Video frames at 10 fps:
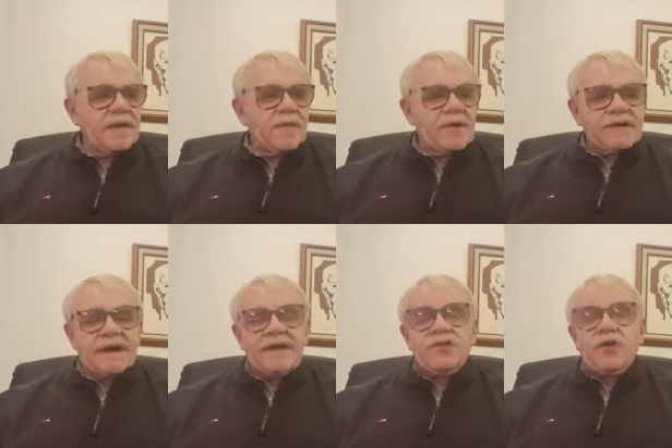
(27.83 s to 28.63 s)
pues
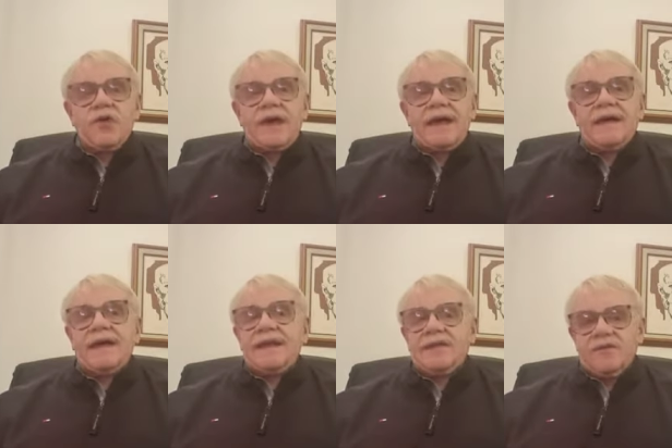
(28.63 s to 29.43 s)
han hecho lo que han
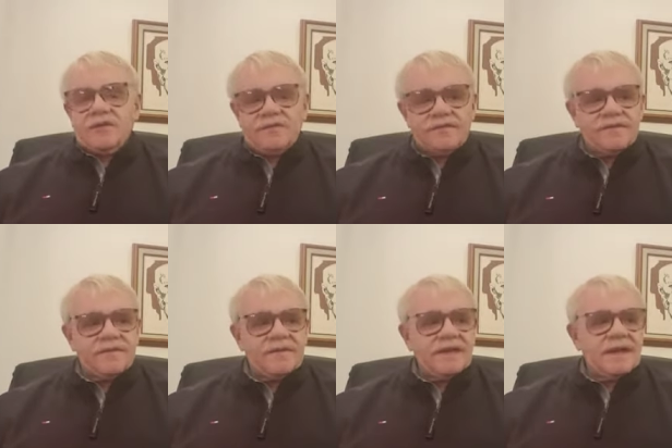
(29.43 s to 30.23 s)
querido
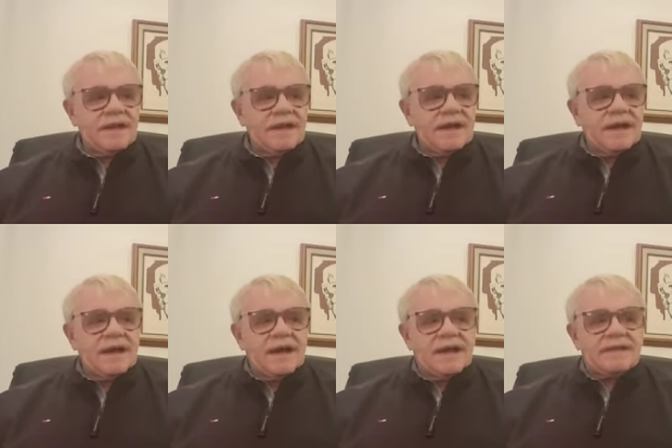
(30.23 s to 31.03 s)

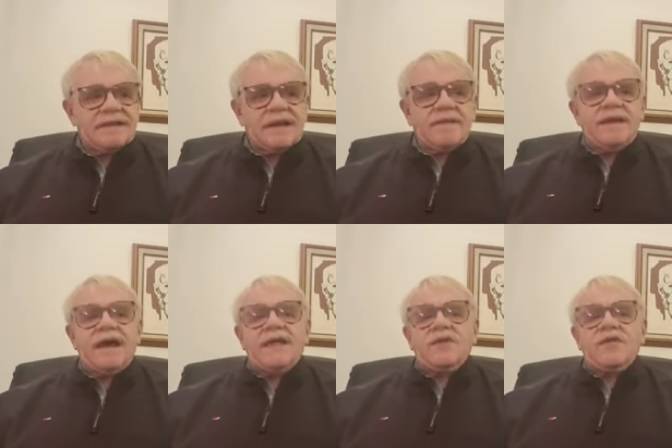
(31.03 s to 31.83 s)
han
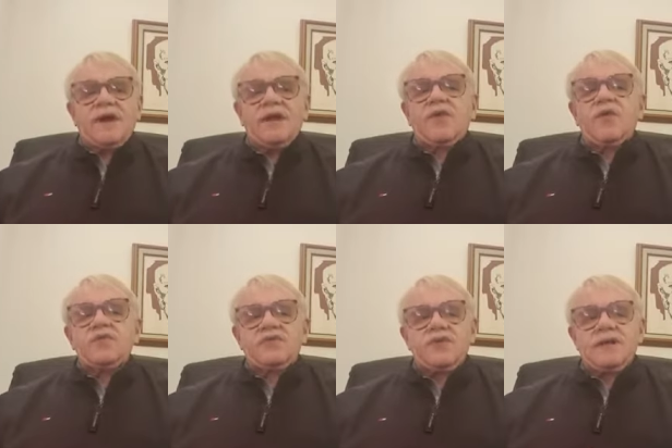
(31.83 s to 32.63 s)
determinado el
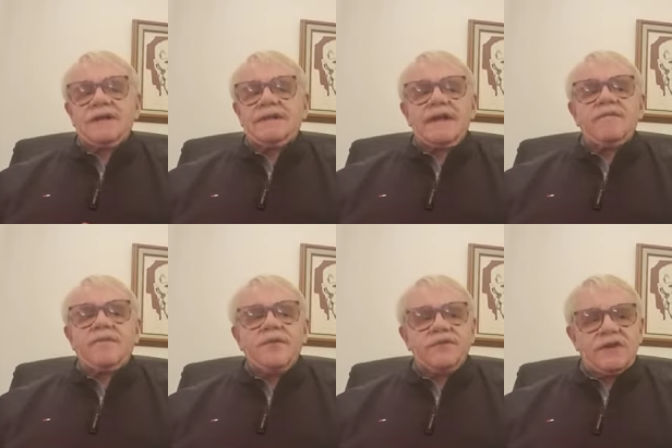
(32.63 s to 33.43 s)
curso del
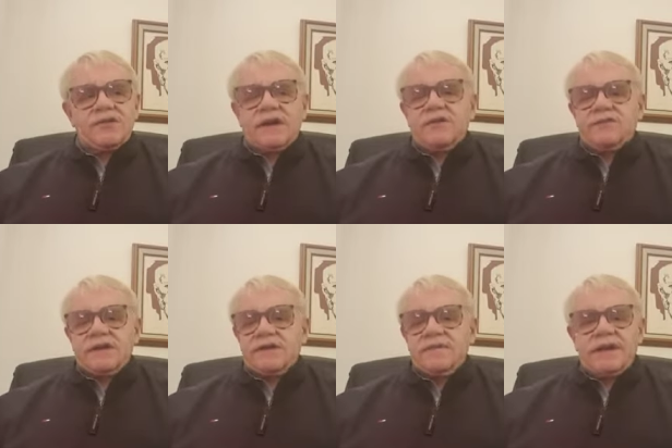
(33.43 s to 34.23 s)
tiempo, de los
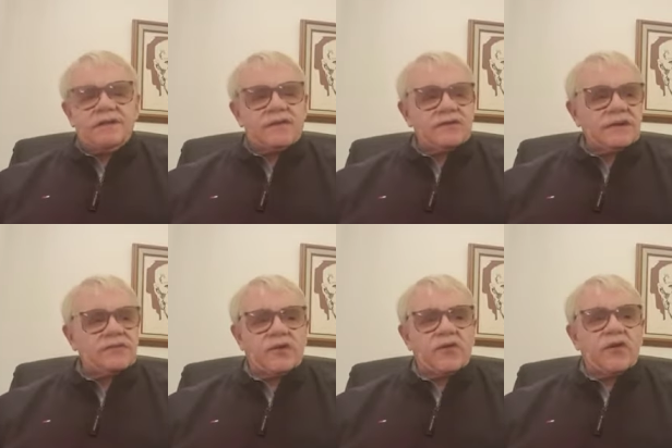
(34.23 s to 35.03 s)
acontecimientos en
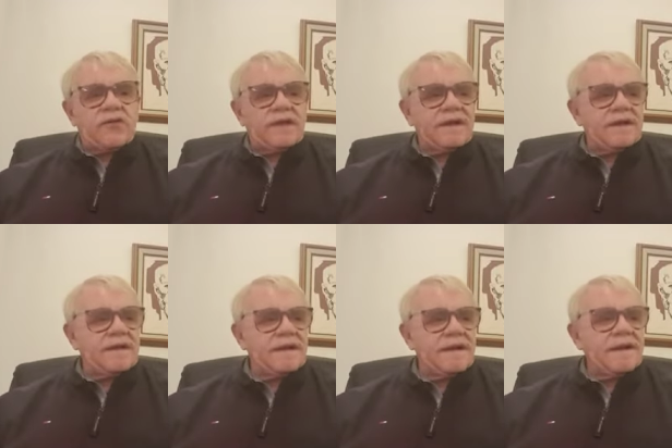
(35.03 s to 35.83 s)
todo orden,
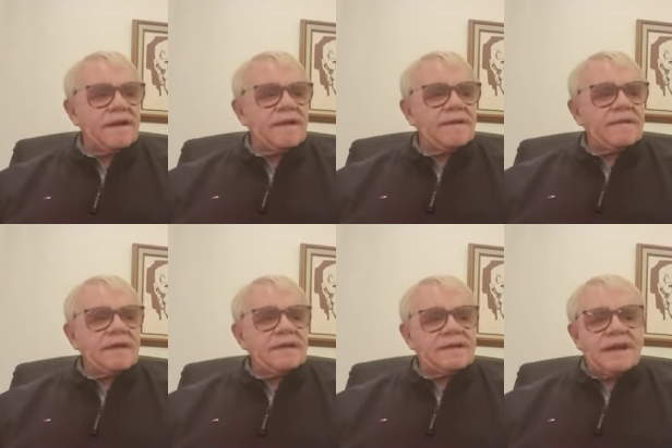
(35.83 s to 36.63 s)

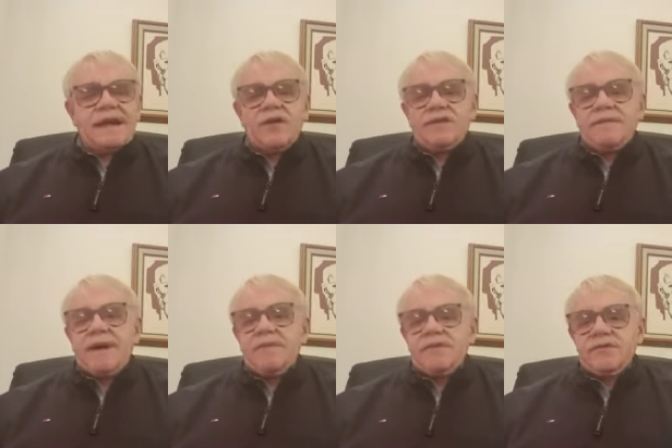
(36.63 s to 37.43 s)
sin que lo
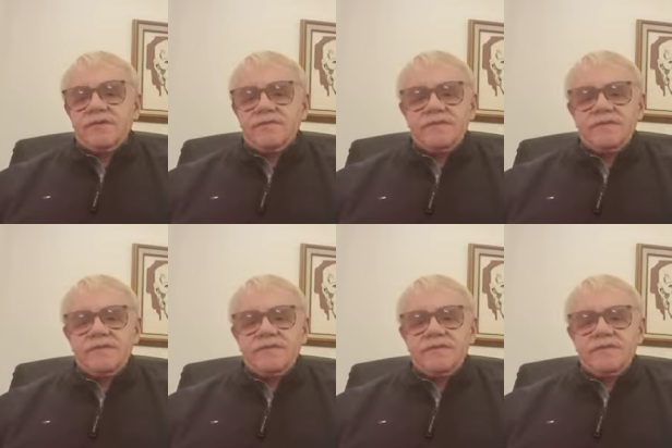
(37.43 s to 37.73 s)
sepamos.